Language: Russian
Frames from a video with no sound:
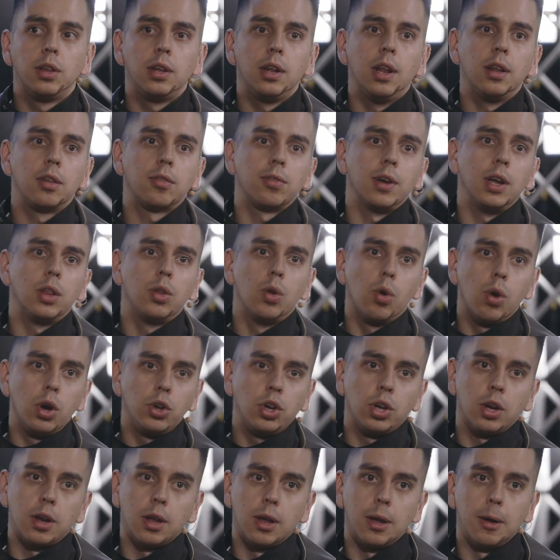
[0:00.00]
ли ты для своей
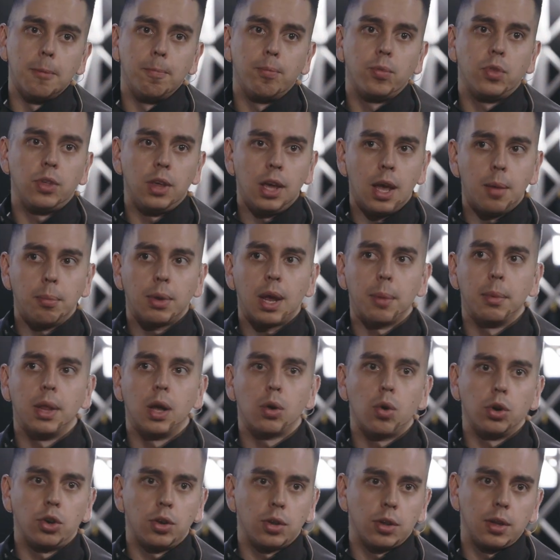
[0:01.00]
дочери тем, кем
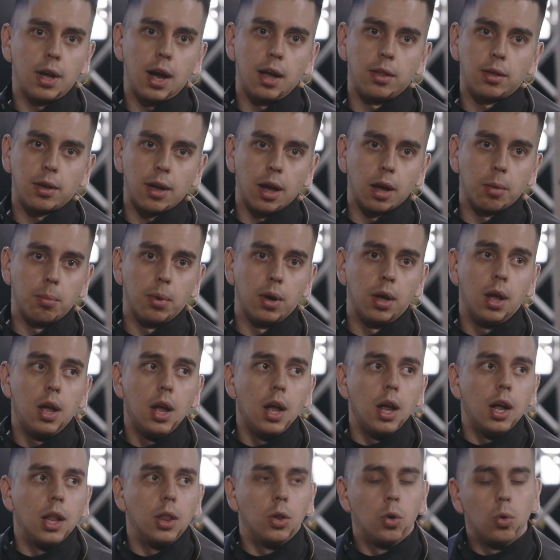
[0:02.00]
она хочет стать, как бы.
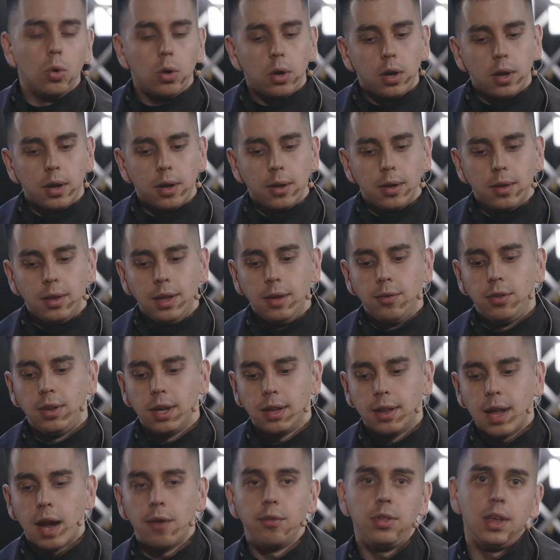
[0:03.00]
Ну, не
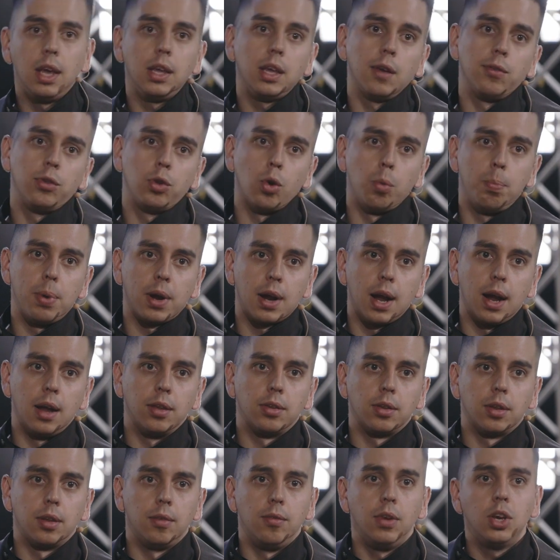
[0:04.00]
всегда в деньги все
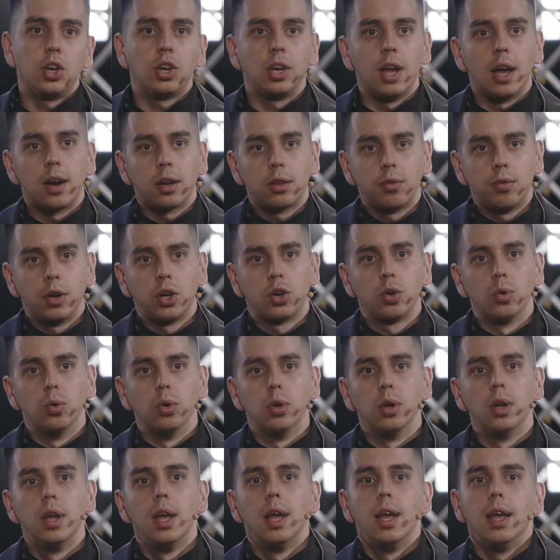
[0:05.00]
упирается. Видишь, я
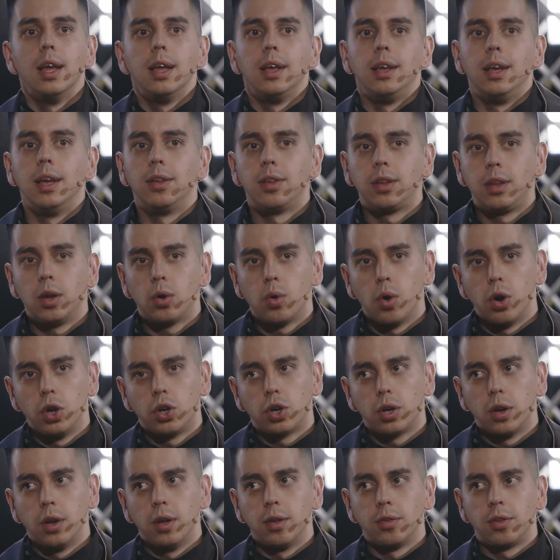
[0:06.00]
развожу. Если ты
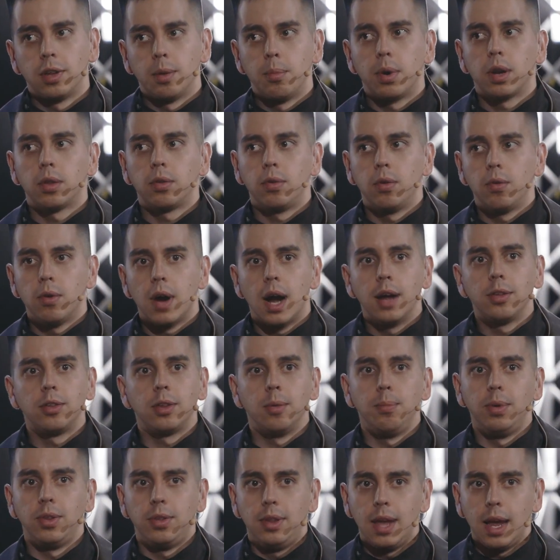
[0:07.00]
хочешь
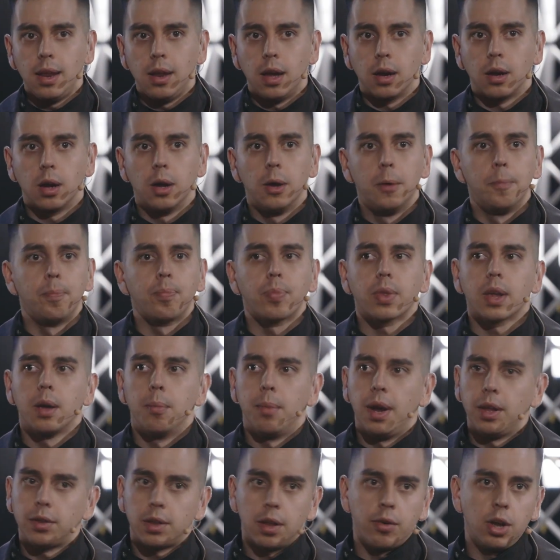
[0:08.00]
саморазвиваться без денег,
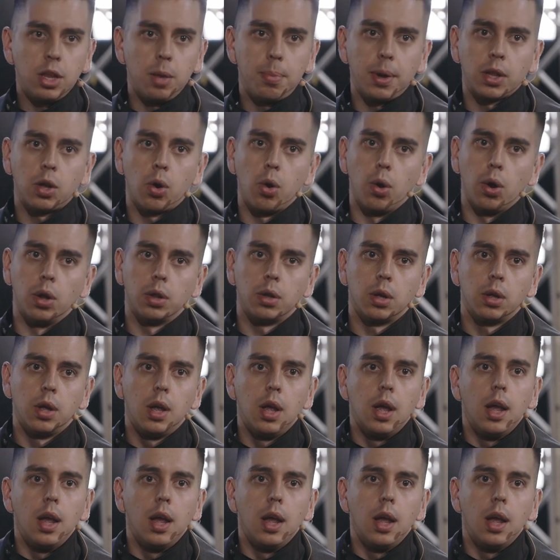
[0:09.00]
мои слова не подходят.